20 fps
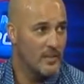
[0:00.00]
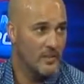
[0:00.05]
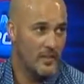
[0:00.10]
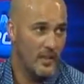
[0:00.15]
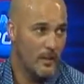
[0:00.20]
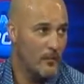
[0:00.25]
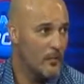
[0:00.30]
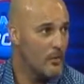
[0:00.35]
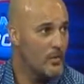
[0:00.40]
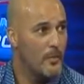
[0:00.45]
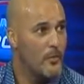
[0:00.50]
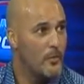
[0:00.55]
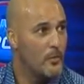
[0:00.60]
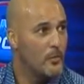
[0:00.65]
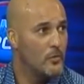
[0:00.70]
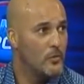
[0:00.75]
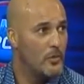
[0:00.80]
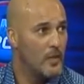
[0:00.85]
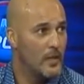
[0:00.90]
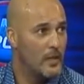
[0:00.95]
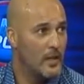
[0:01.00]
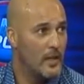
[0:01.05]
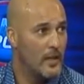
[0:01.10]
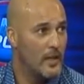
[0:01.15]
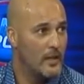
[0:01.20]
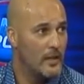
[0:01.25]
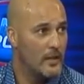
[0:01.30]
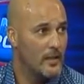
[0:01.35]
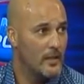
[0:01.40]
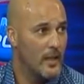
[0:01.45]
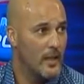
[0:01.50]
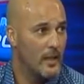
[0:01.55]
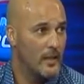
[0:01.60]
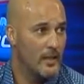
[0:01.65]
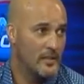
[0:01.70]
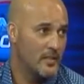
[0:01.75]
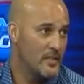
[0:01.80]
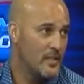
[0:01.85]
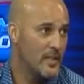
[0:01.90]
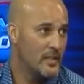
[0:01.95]
le sacamos 10 puntos al,
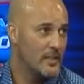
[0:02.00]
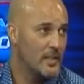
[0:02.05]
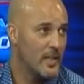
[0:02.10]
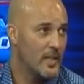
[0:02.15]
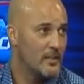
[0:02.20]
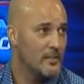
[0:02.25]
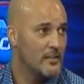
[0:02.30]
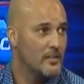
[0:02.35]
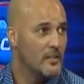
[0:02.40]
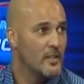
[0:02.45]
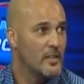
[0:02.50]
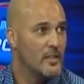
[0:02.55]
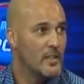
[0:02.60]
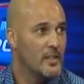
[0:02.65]
que sigue atrás.